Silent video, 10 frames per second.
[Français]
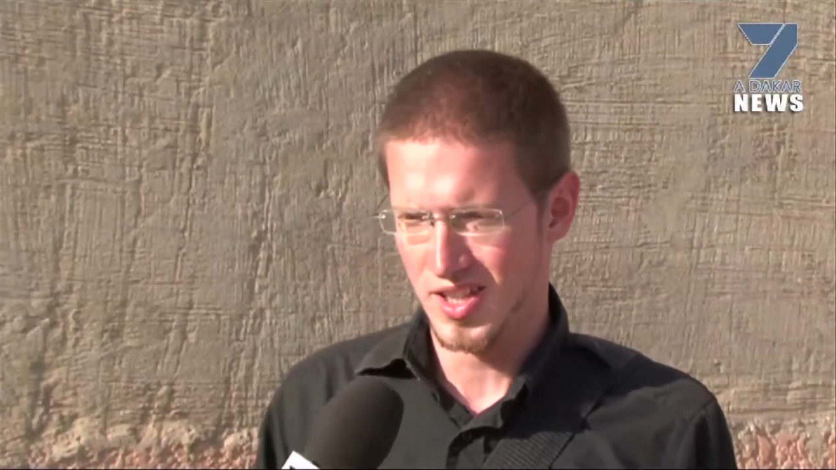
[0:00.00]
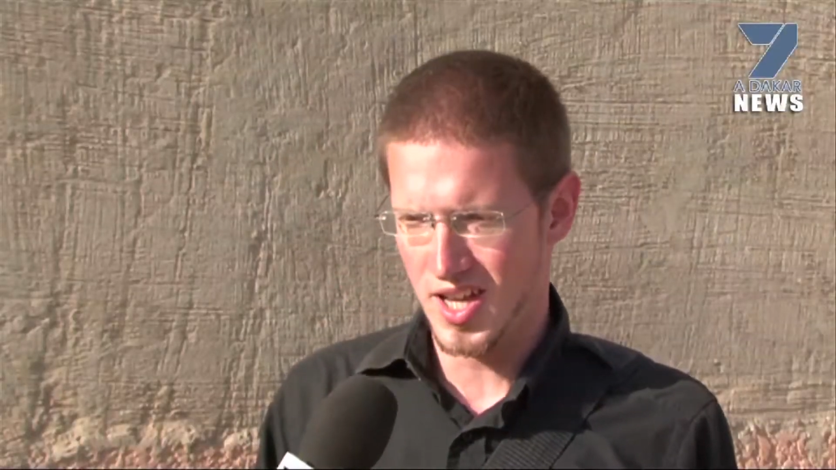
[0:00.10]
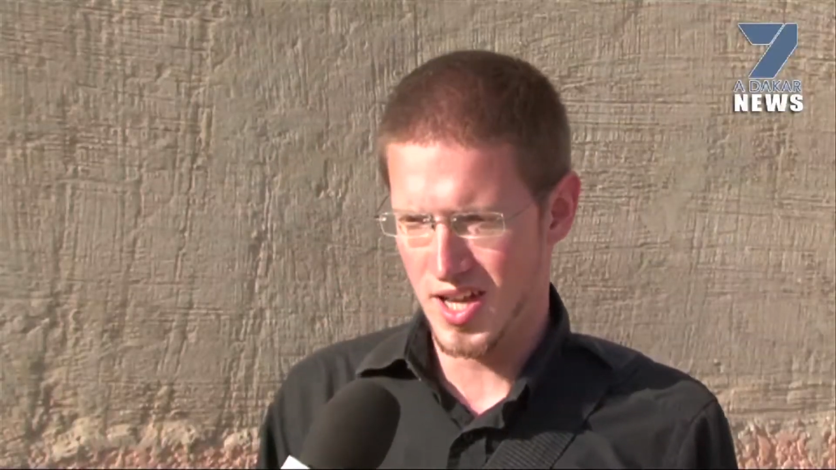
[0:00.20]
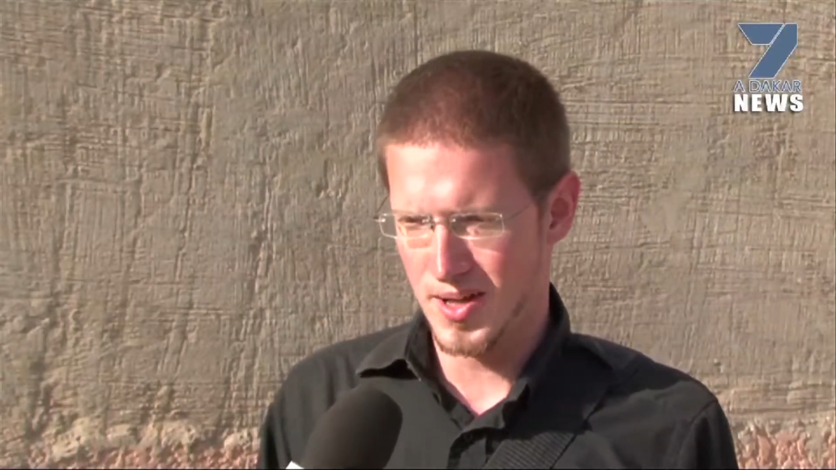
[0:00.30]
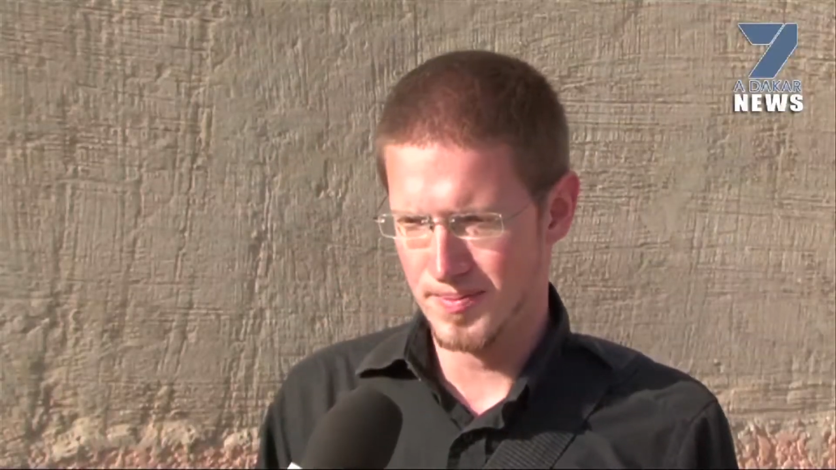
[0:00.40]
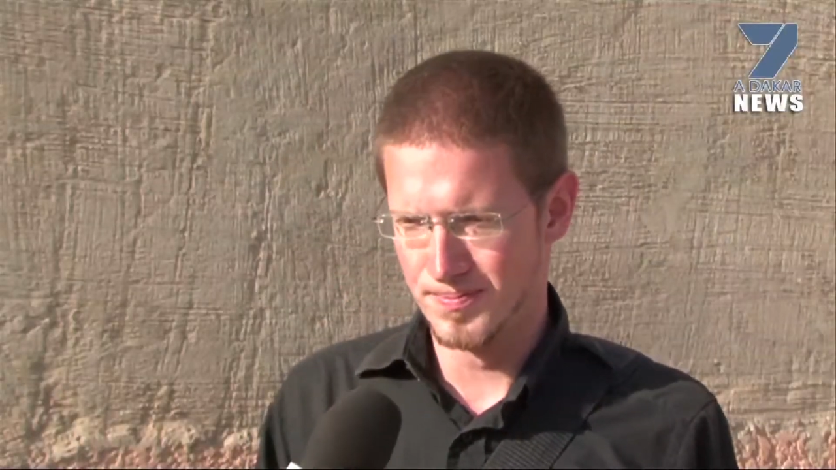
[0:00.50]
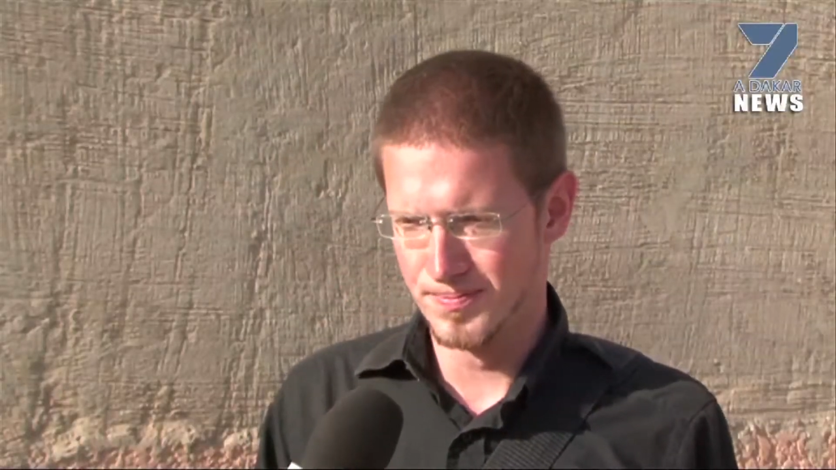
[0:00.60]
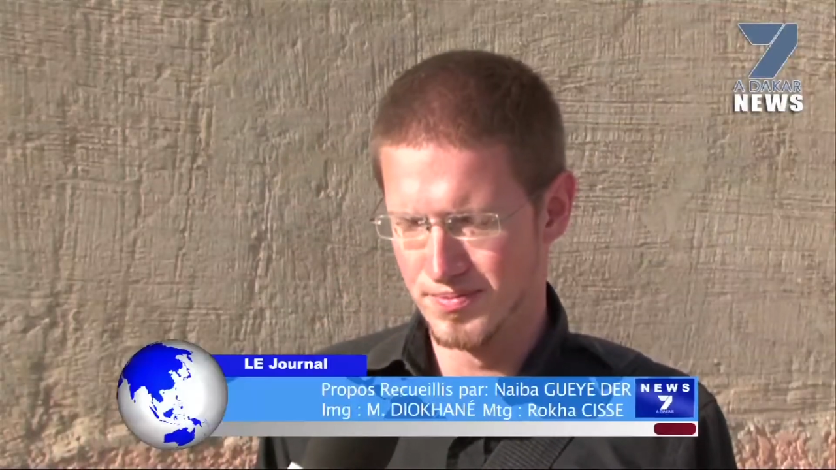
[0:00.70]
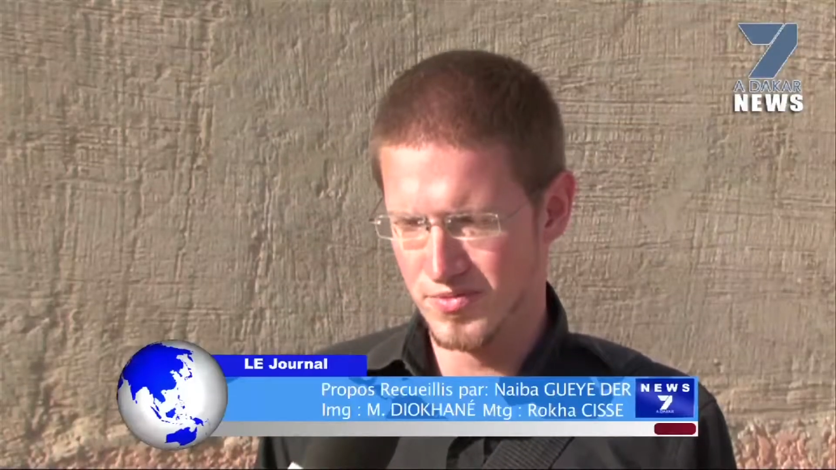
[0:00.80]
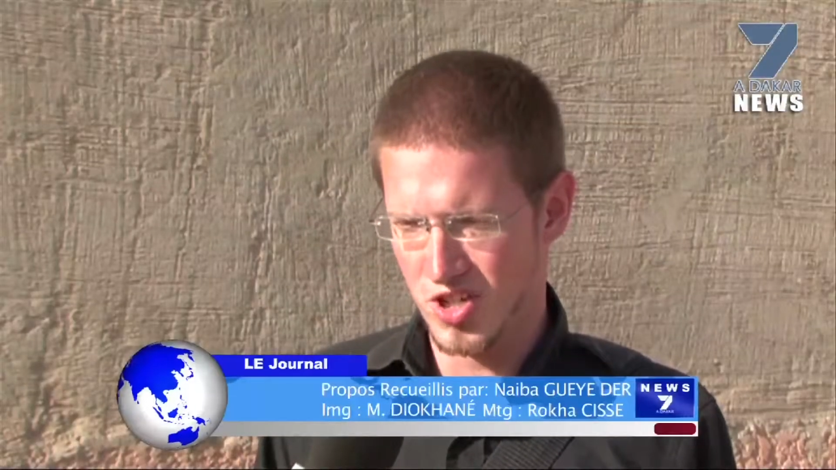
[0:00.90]

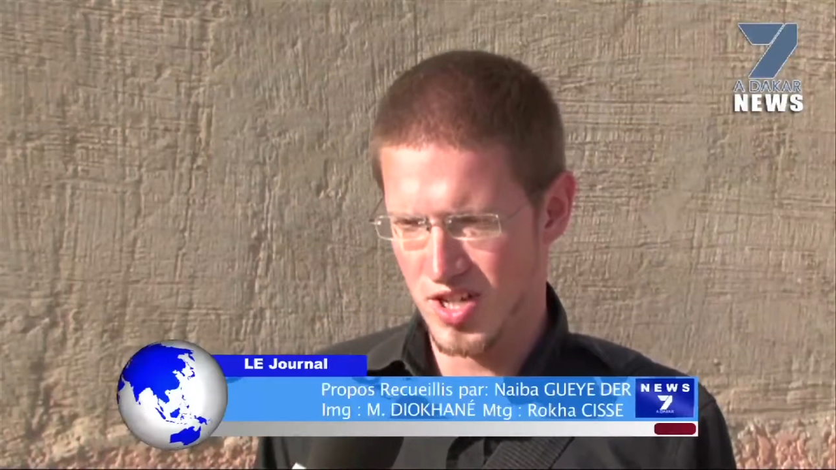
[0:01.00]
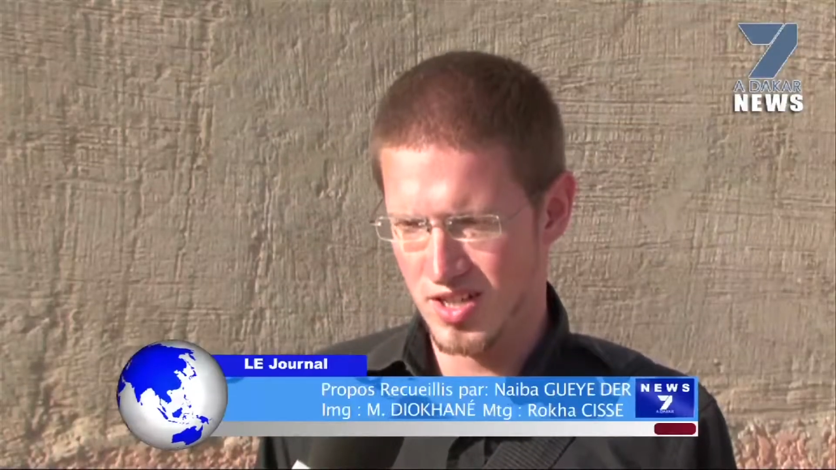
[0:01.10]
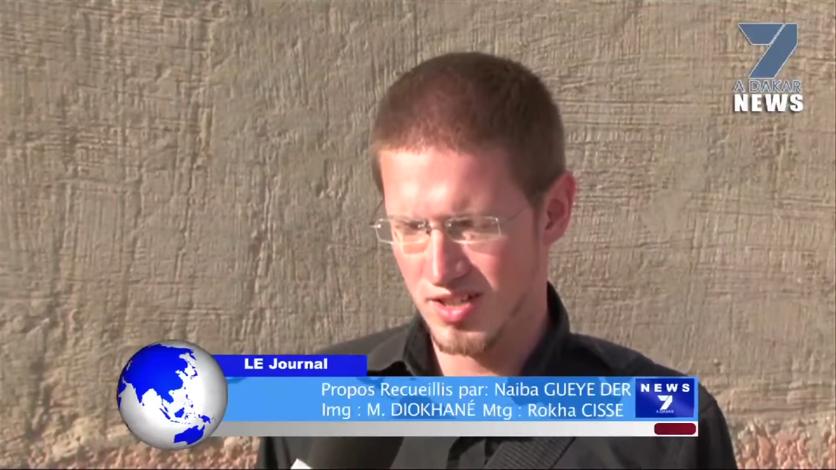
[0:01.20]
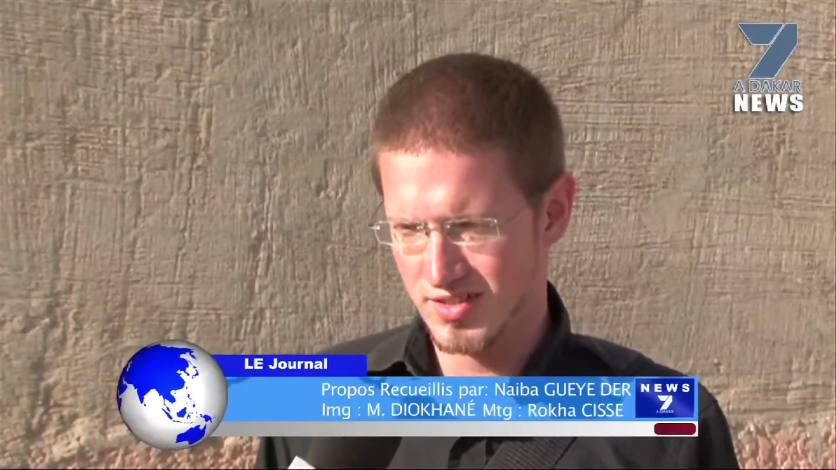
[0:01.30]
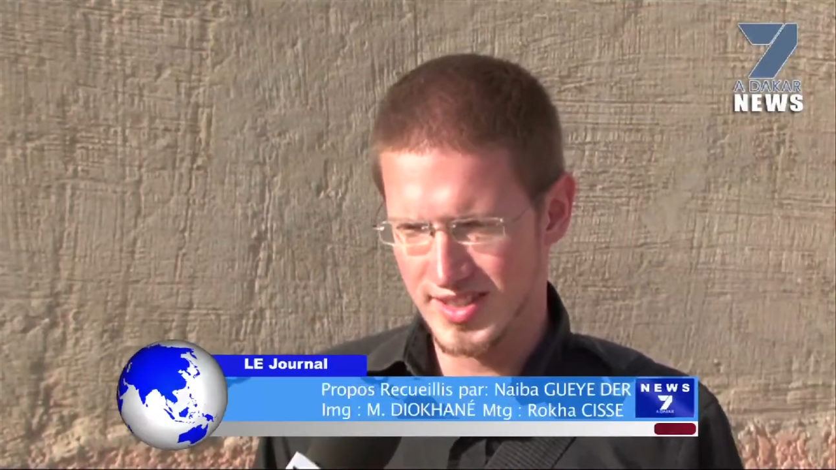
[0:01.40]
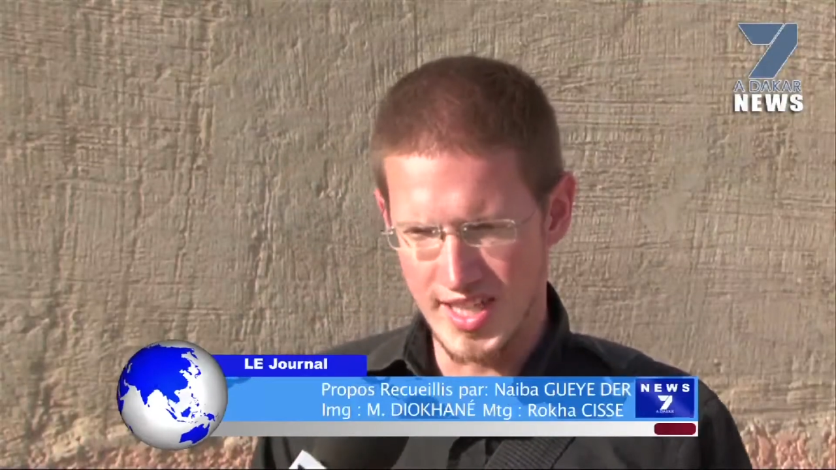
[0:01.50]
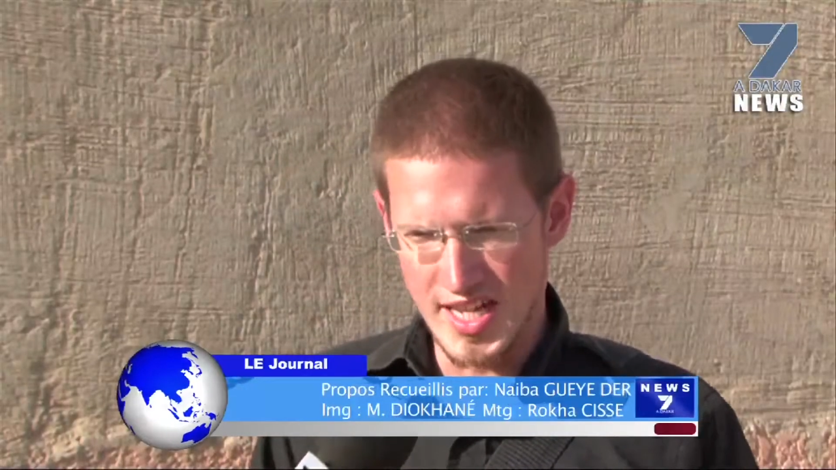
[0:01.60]
euh, voilà,